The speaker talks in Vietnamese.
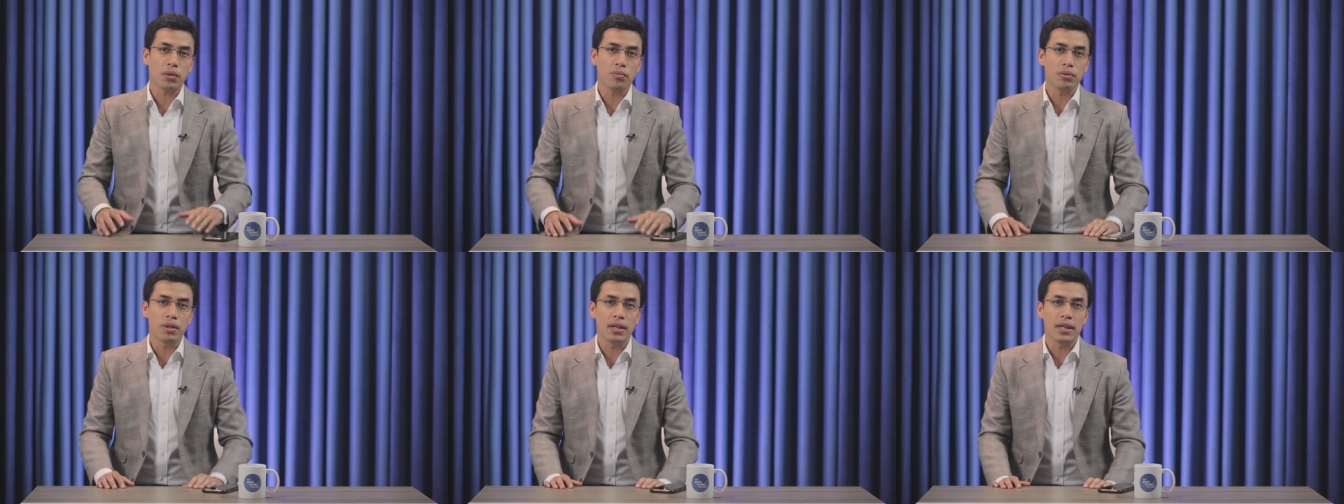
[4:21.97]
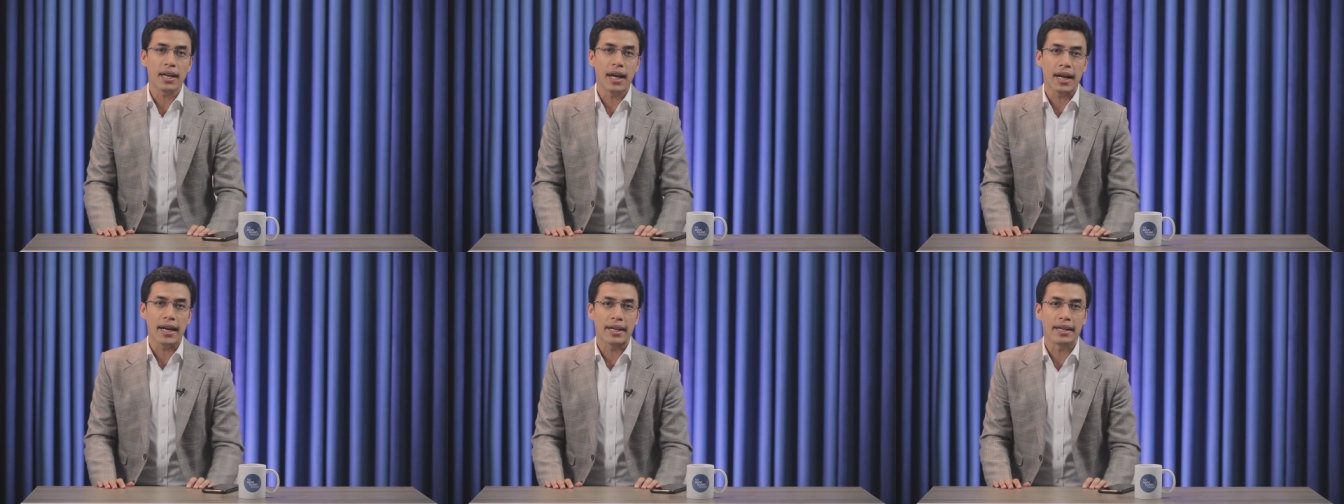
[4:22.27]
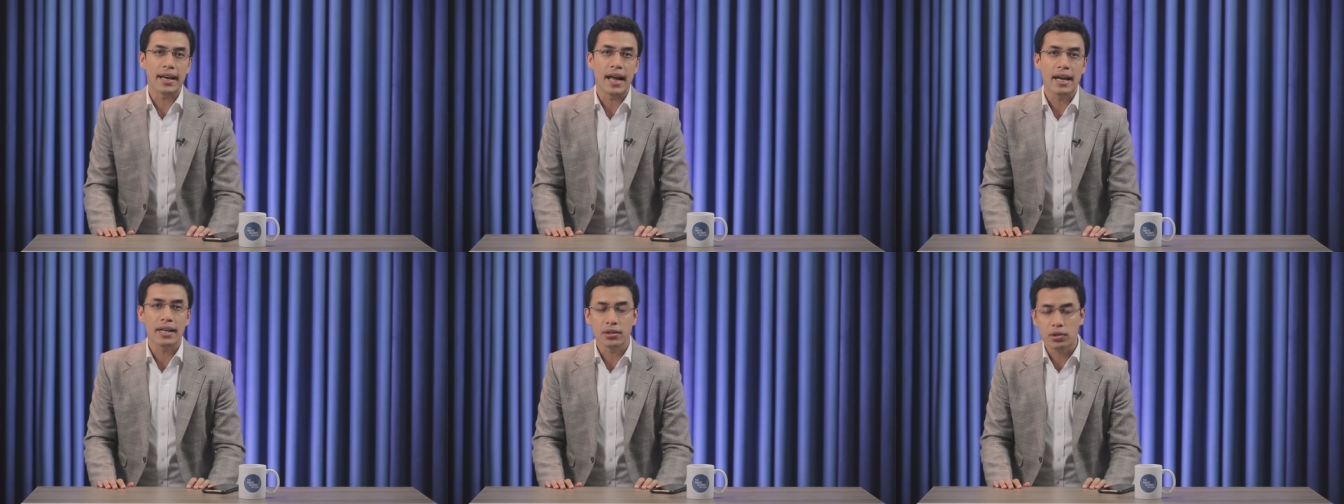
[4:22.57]
trong những ngày
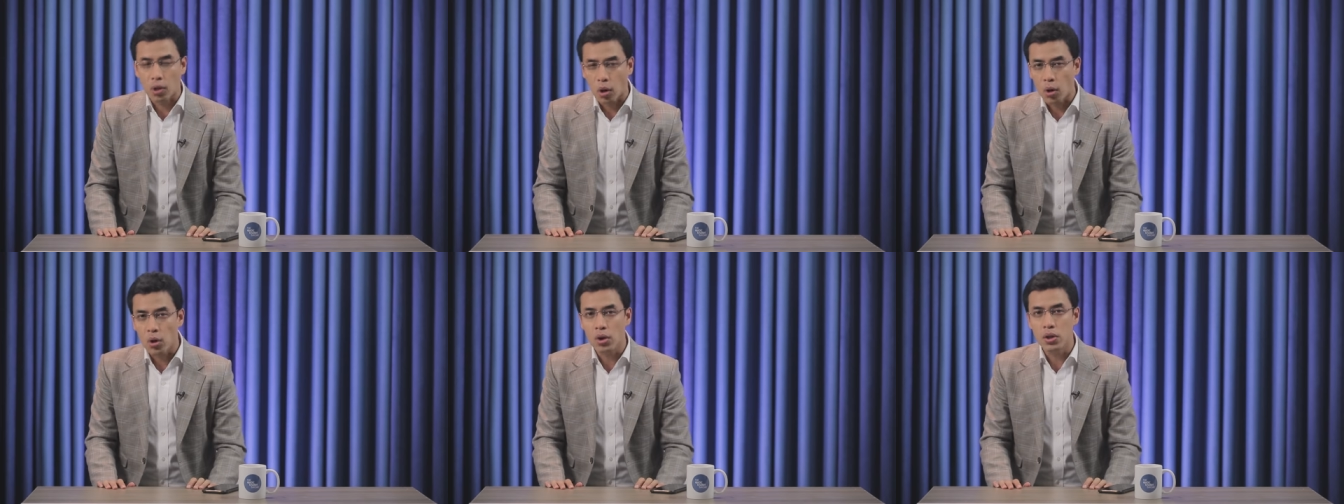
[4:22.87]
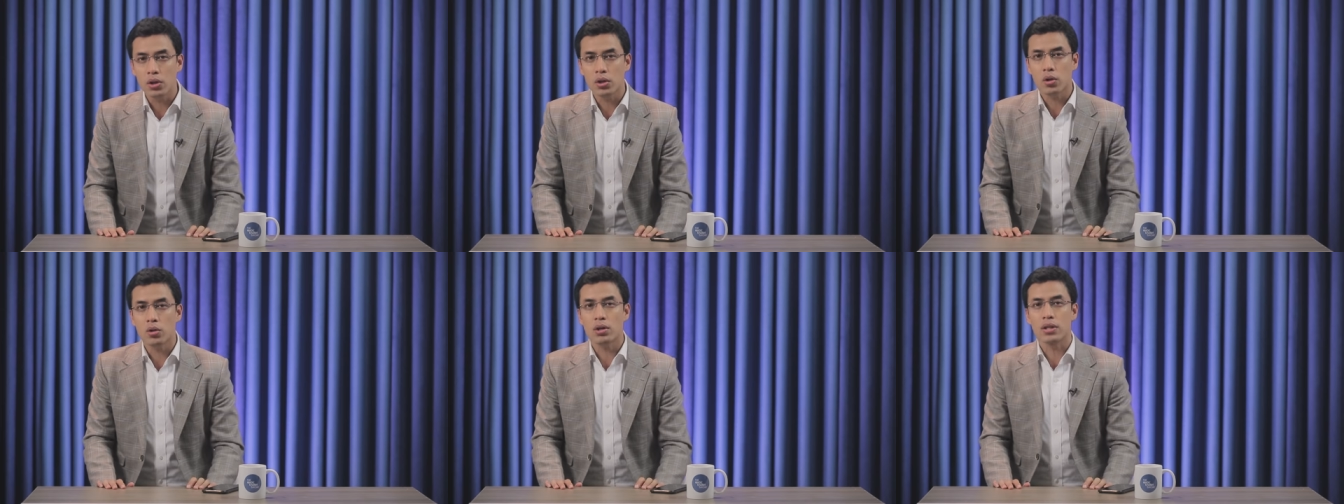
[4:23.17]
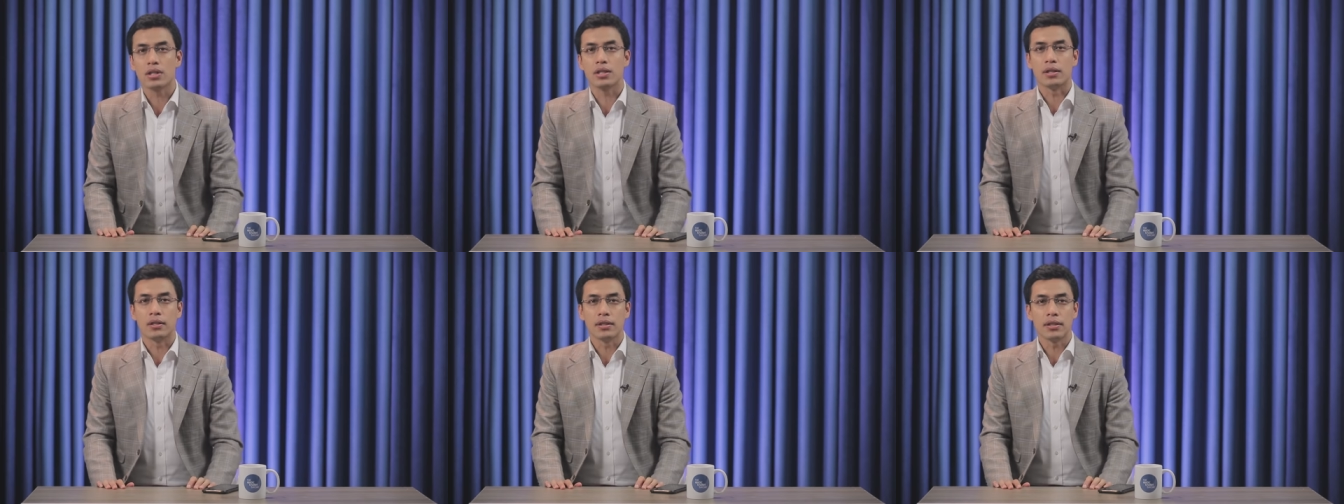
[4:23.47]
đen tối của
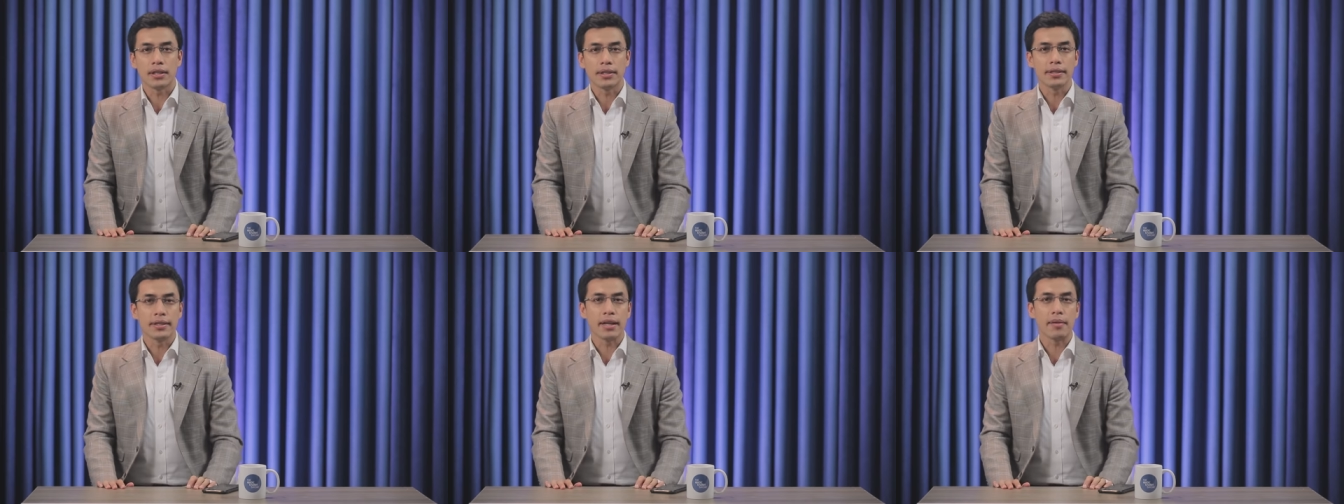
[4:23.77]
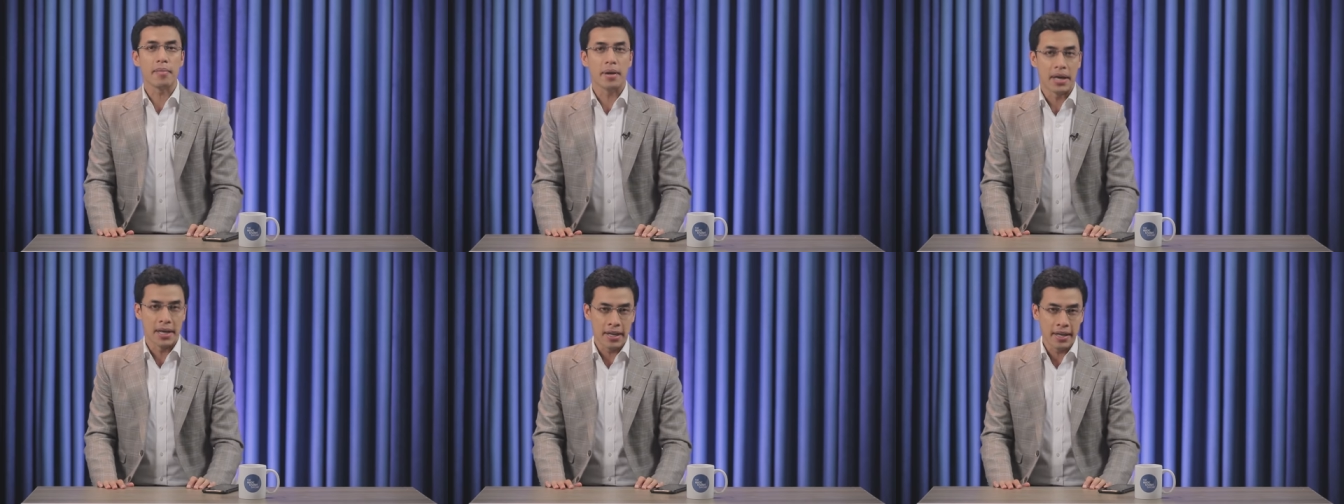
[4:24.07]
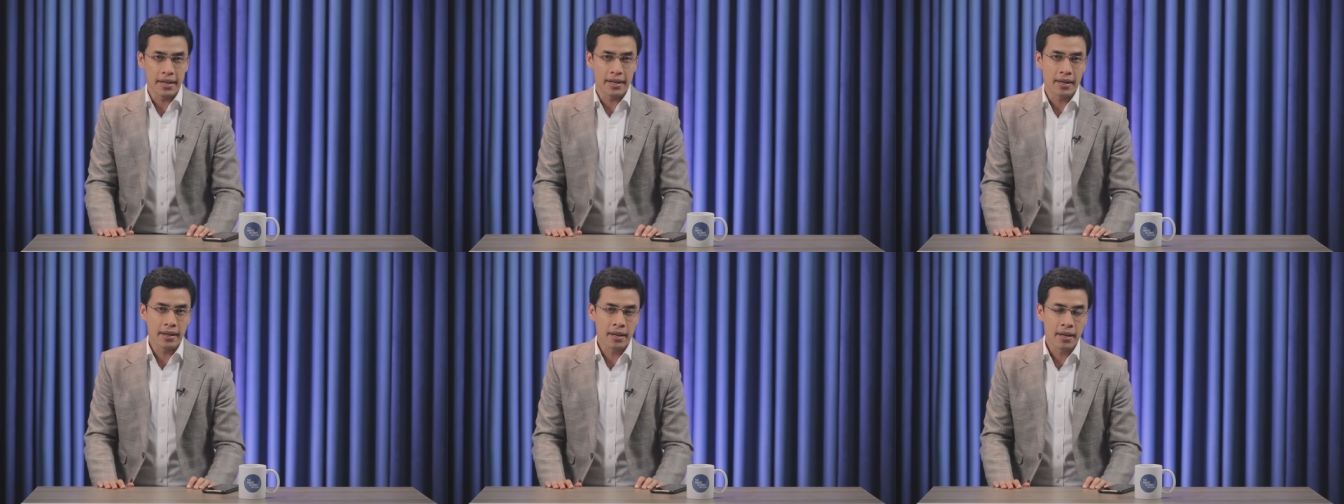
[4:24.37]
lịch sử kinh tế
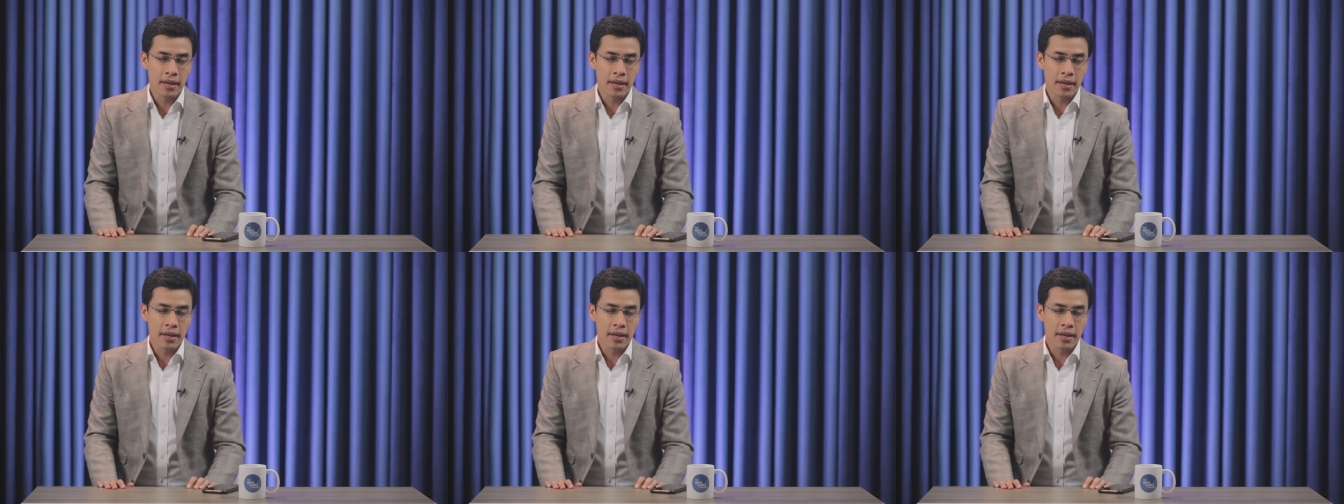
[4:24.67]
Mỹ,